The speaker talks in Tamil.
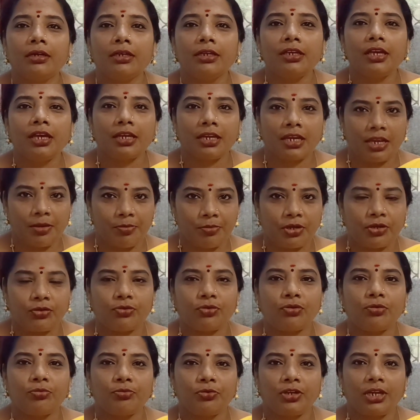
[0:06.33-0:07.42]
இயற்கை
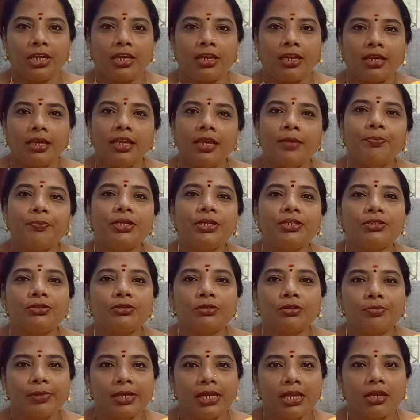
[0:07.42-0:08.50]
மருத்துவ முறையில் எப்படி
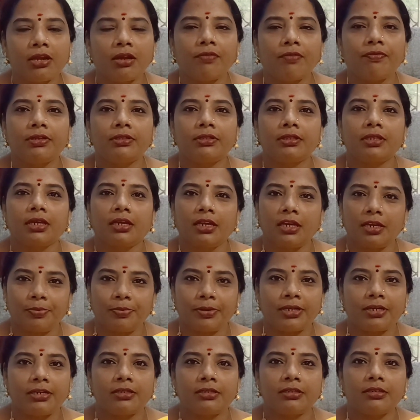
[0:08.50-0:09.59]
சுக்குமல்லி காஃபி தயார்
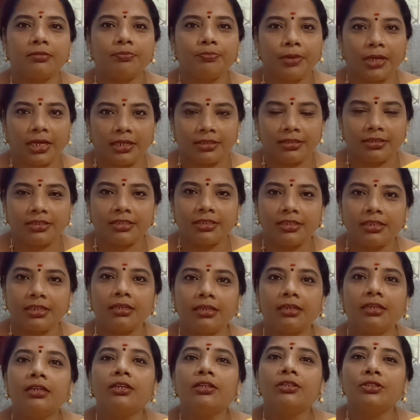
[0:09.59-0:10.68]
பண்ணுறதுன்னு பார்த்துட்டு
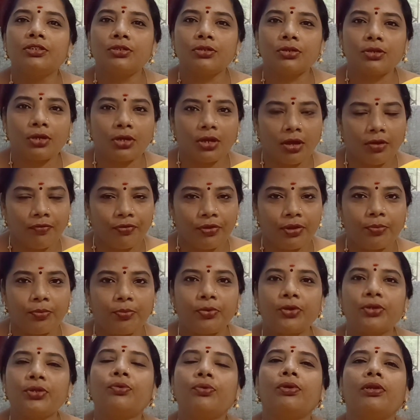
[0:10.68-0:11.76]
சுக்கு காஃபியும்
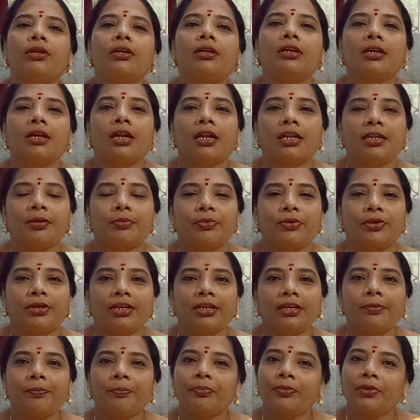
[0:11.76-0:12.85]
போட்டு உங்களுக்கு காட்ட
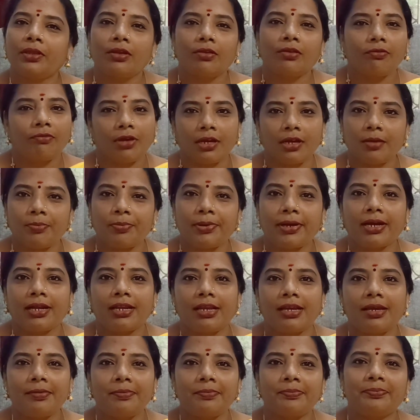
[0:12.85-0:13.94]
போகிறேன் வாங்க
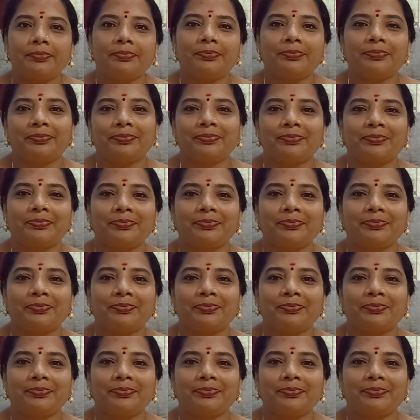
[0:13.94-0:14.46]
பார்க்கலாம் இதற்கு